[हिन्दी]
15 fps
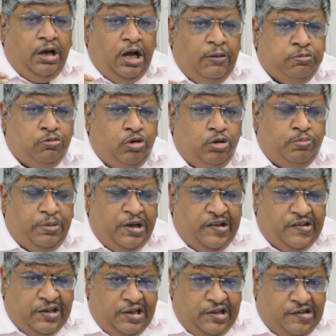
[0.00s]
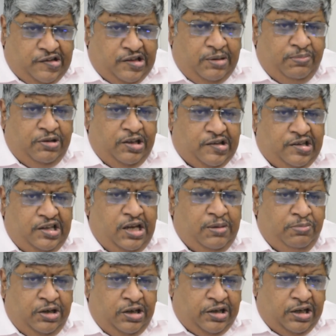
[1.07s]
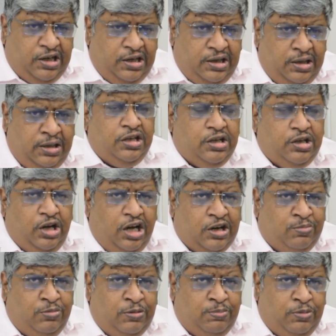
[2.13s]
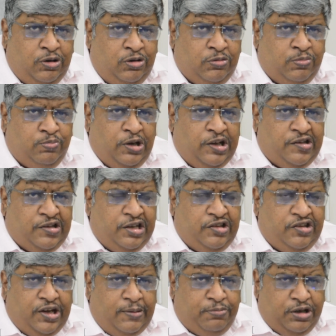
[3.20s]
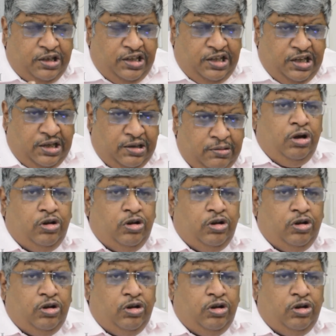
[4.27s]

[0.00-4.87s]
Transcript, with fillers: आपको पैसा इससे इसलिए मिल रहा है कि गवर्नमेंट बहुत पैसा चाप रही है